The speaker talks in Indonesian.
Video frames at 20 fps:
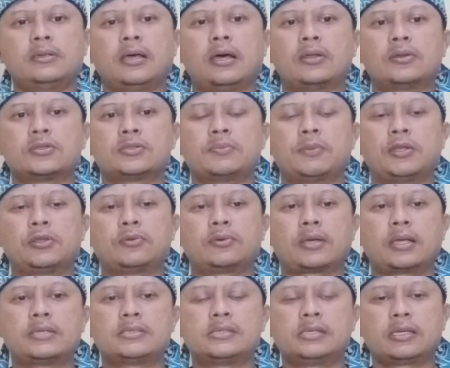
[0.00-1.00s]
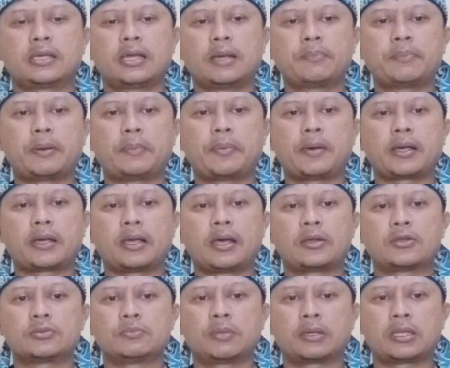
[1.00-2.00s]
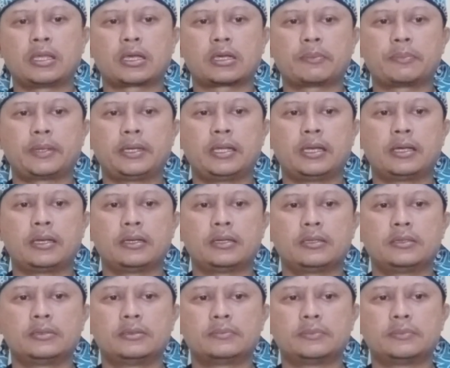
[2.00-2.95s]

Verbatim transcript: harus menentukan sikap apakah harus berpihak kepada